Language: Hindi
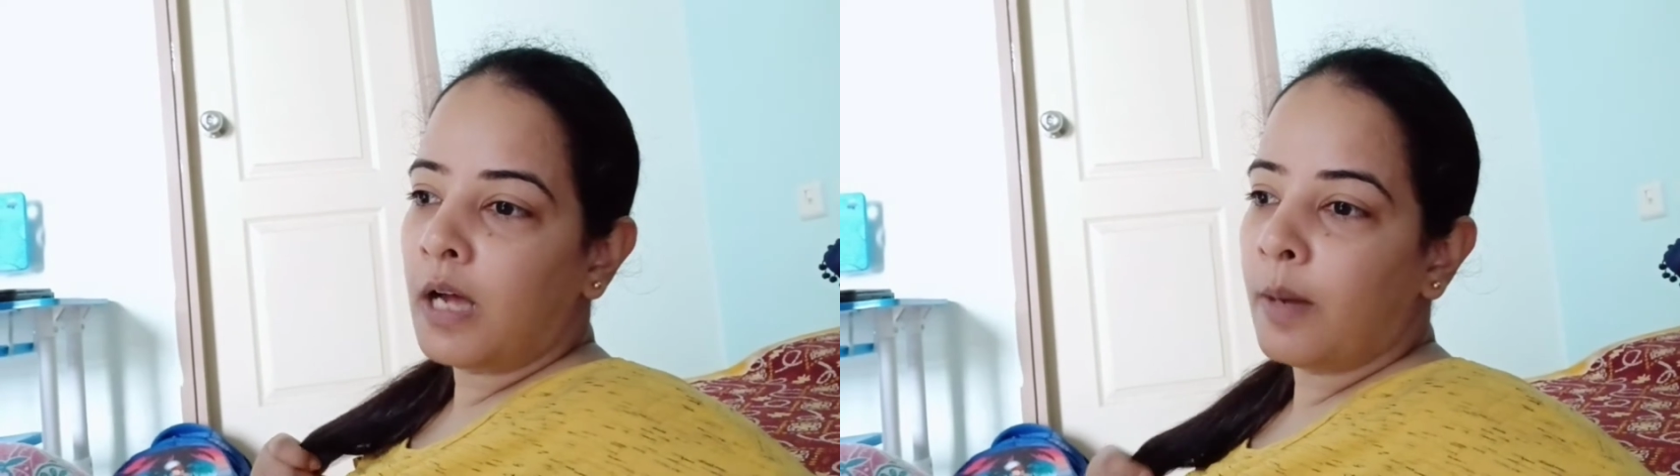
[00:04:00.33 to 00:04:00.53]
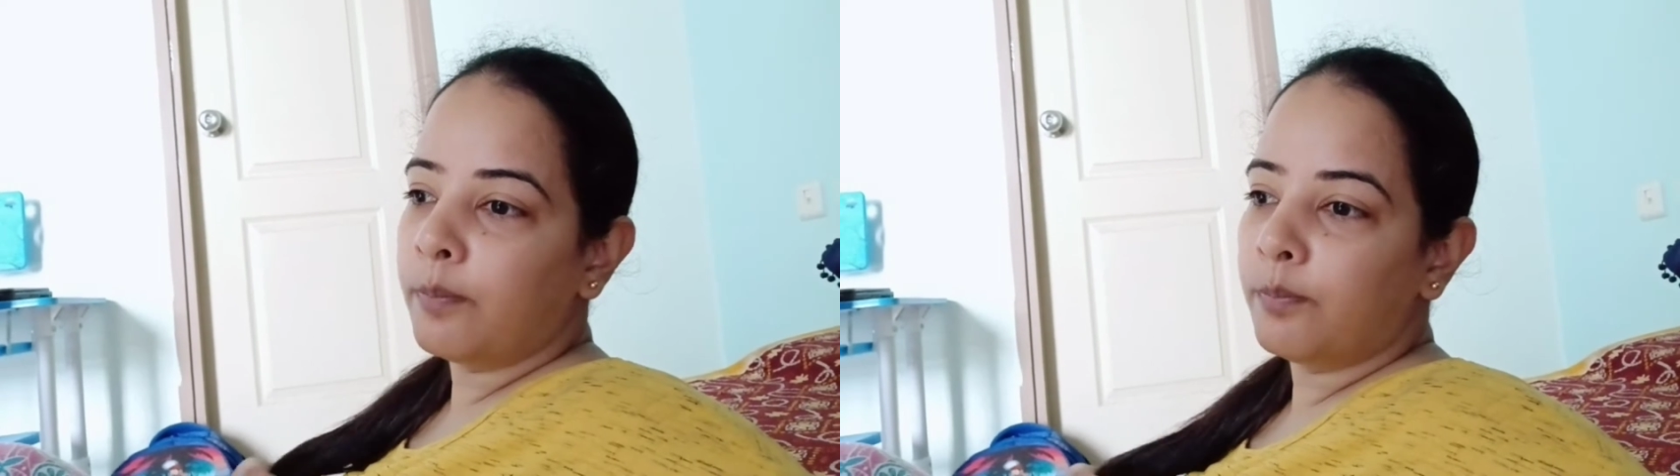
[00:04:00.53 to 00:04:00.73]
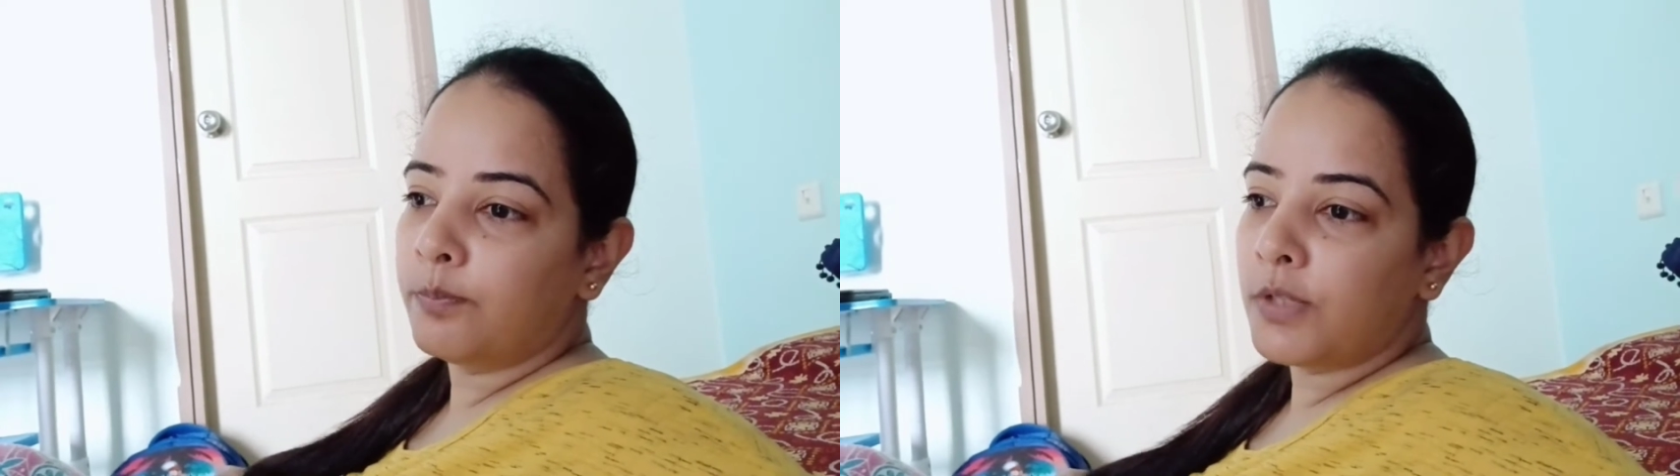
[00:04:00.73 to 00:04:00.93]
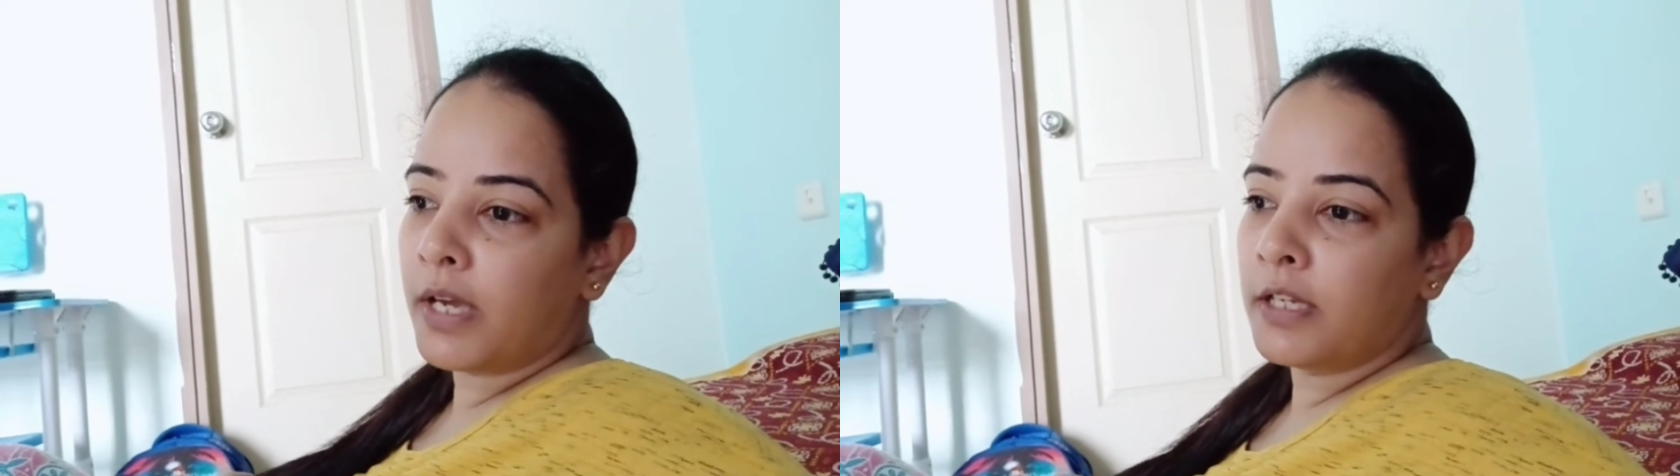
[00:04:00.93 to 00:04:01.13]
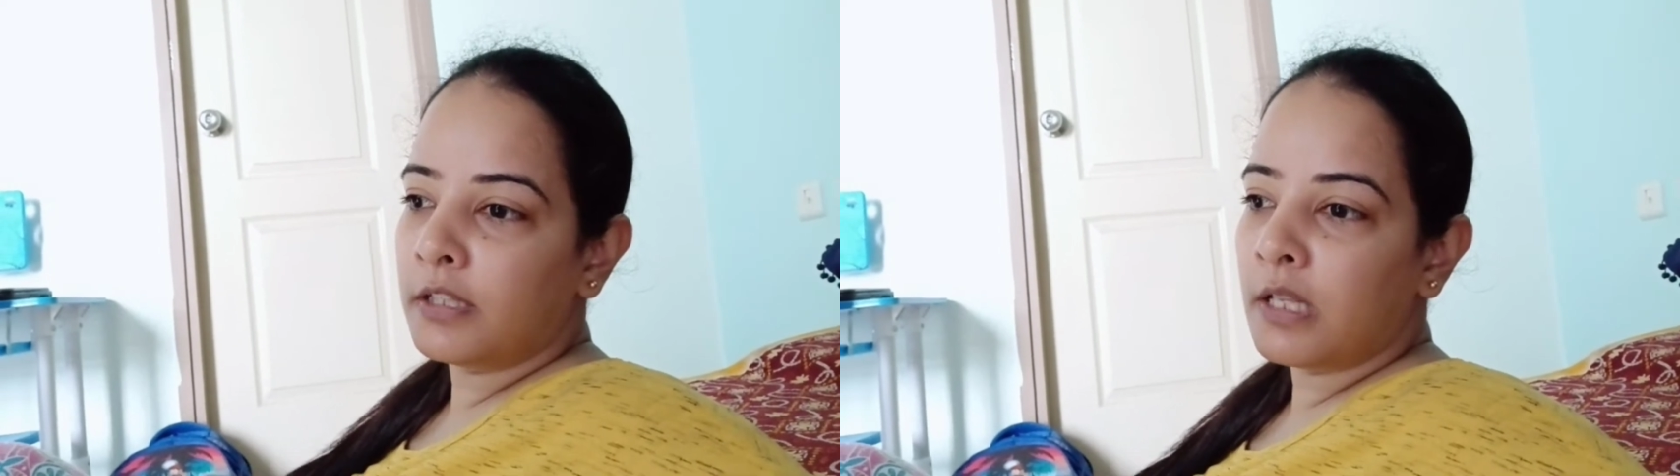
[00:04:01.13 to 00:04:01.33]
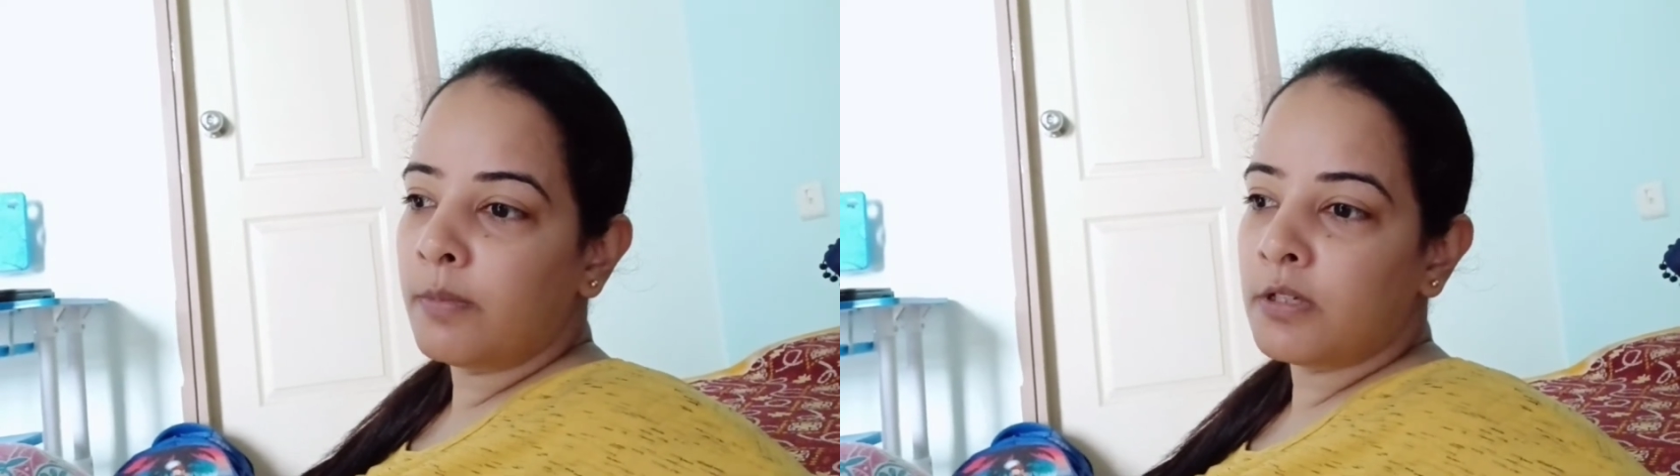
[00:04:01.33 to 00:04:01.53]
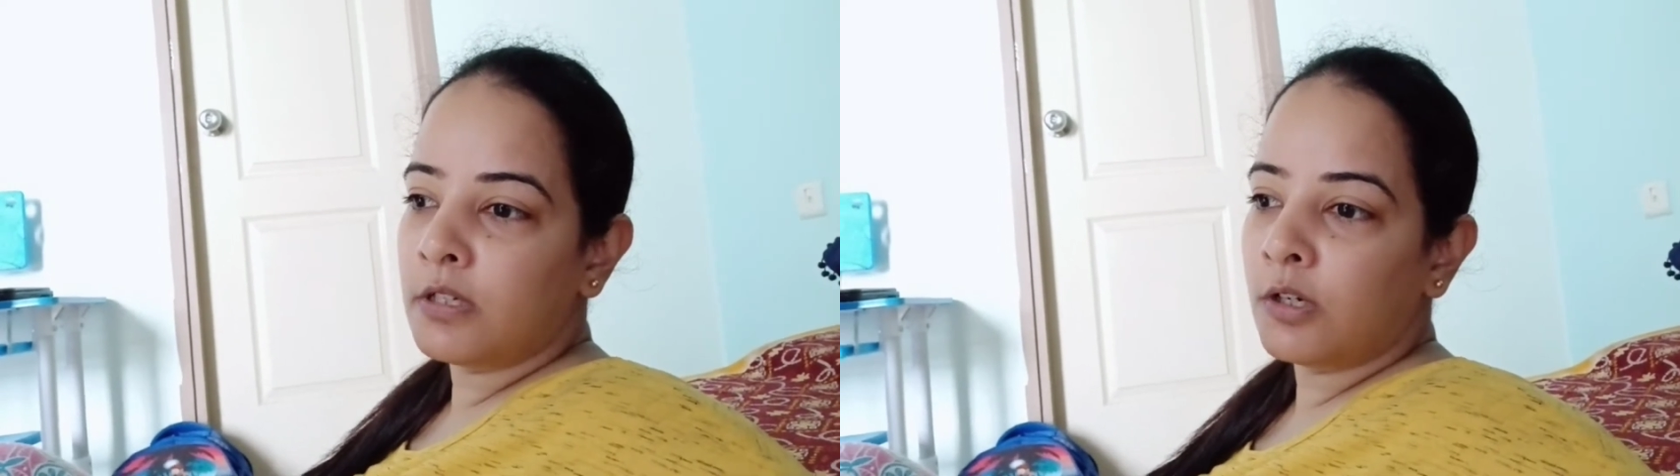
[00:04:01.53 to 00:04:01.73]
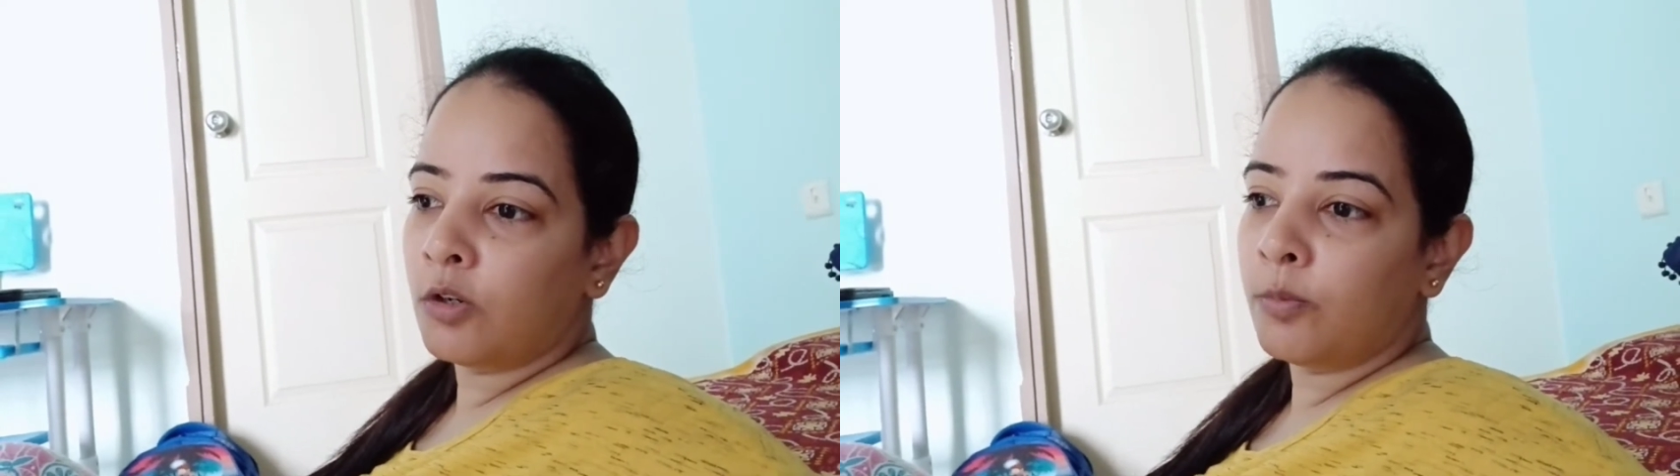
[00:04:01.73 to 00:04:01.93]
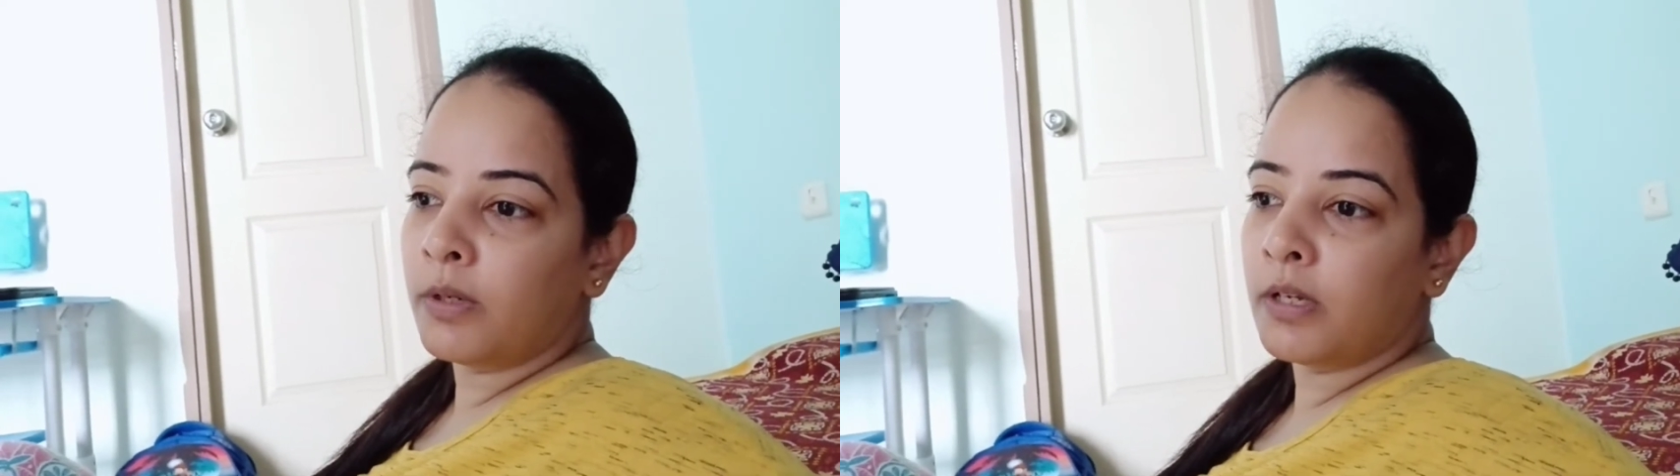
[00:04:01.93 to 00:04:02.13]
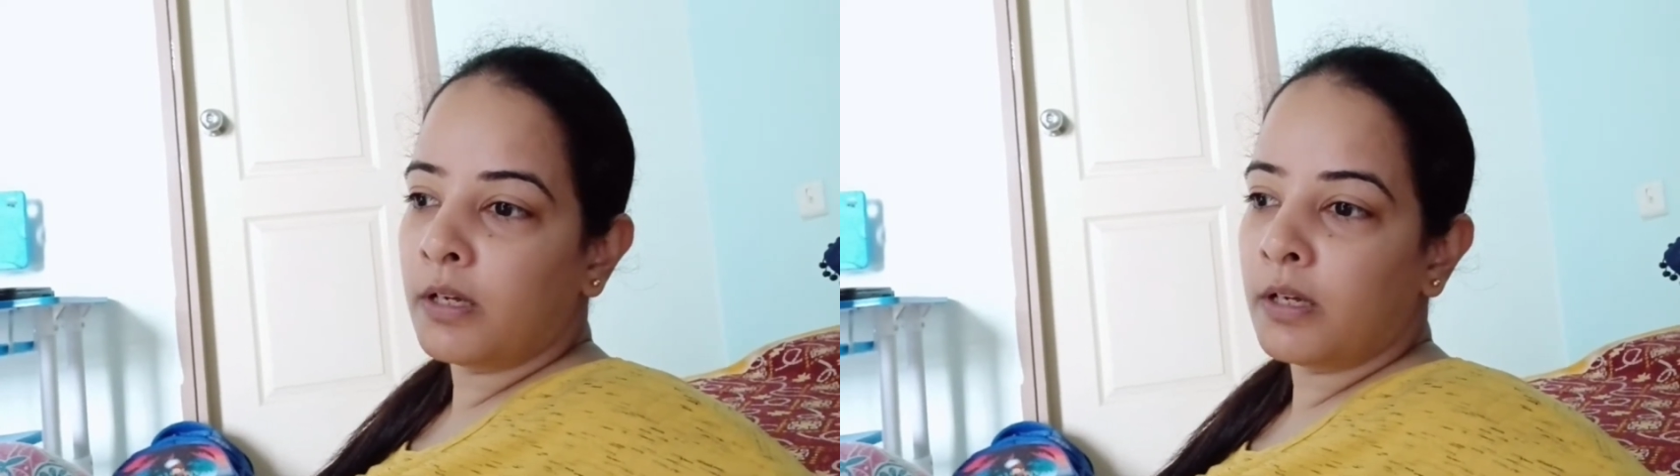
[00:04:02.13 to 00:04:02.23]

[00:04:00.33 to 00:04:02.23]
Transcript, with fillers: आप चाहे जितना मर्जी करो पर